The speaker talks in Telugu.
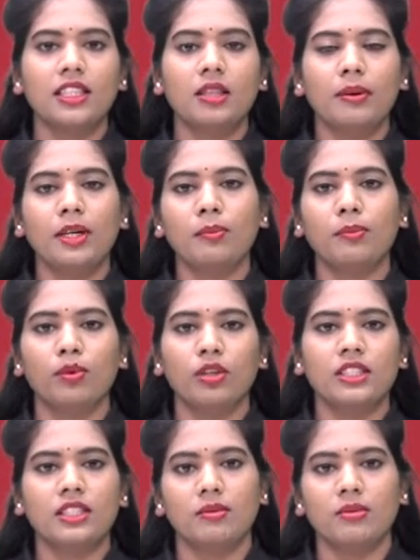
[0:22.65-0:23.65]
సిద్దిపేట
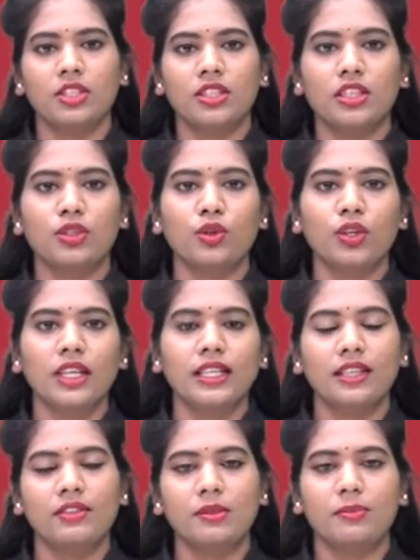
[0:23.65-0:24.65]
పోలీస్ కమిషనర్
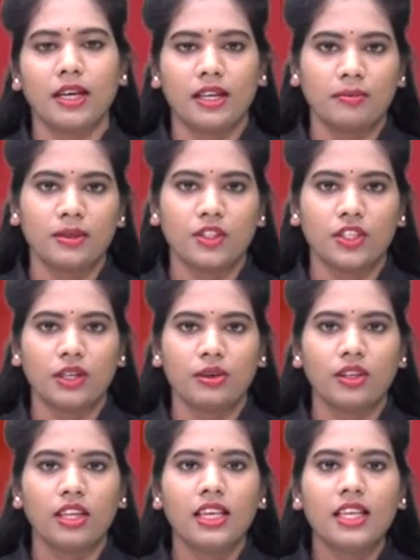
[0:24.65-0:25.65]
జోయల్ డేవిస్
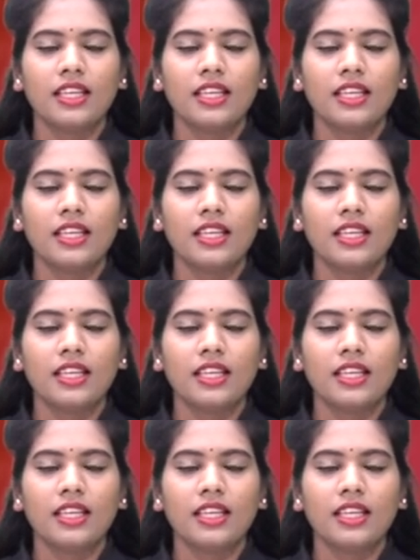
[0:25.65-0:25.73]
ప్రారంభించారు